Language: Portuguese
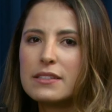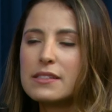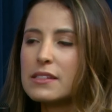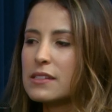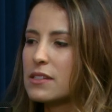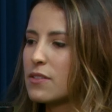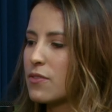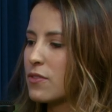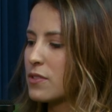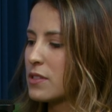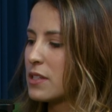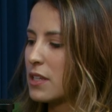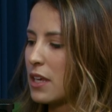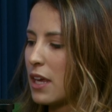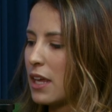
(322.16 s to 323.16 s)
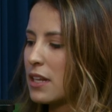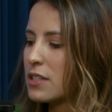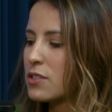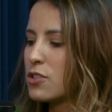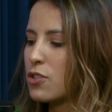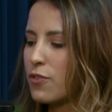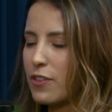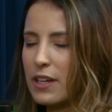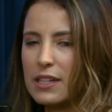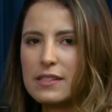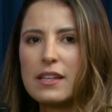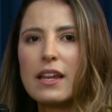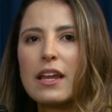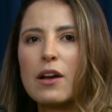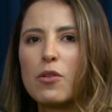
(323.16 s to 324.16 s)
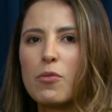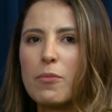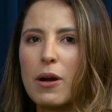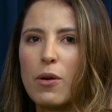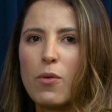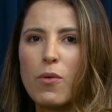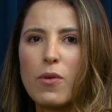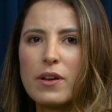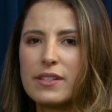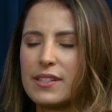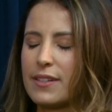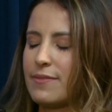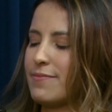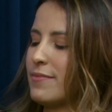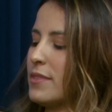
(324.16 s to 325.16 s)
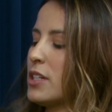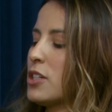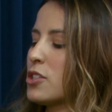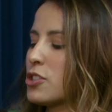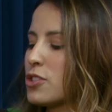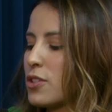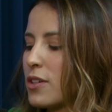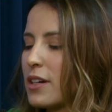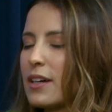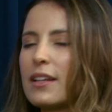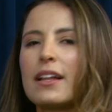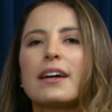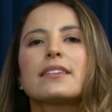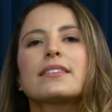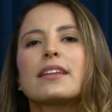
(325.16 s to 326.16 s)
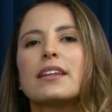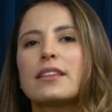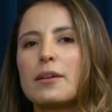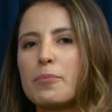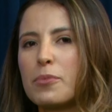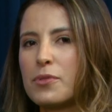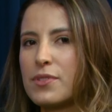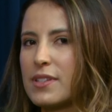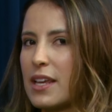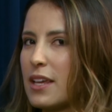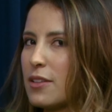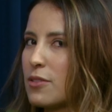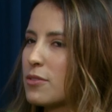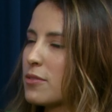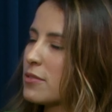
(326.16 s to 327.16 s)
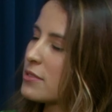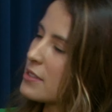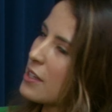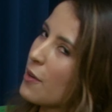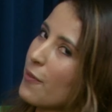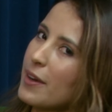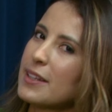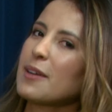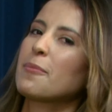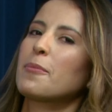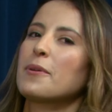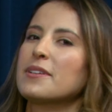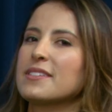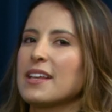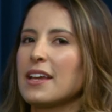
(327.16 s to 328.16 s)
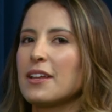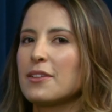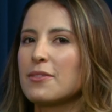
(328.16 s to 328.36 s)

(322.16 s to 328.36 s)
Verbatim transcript: Se, se eles te oferecerem alguma coisa, Joga lá 30%, 50%.